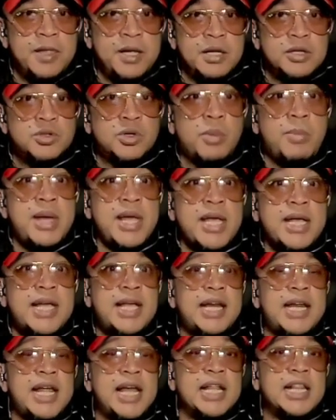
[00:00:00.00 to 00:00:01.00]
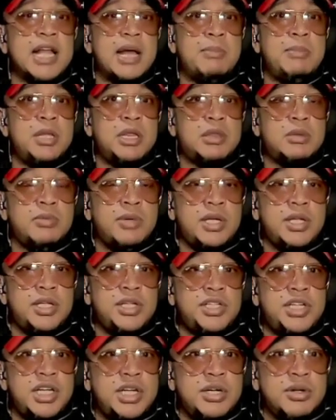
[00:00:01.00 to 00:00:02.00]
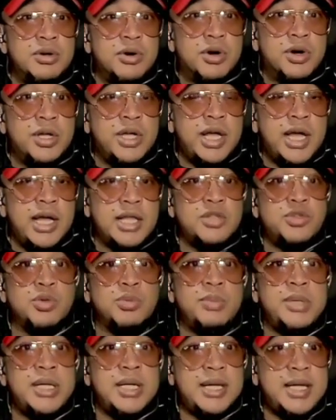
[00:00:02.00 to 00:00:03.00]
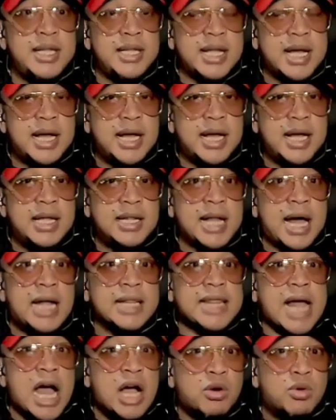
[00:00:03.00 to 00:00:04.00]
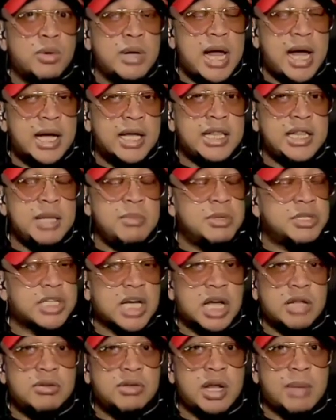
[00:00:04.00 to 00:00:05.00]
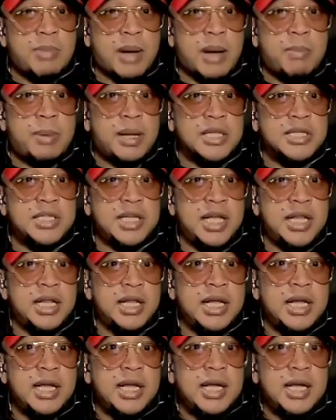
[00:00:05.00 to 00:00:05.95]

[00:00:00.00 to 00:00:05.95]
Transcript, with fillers: So may girian na between Jinggoy and Subiri na nakatago lang, hindi masyado napapansin.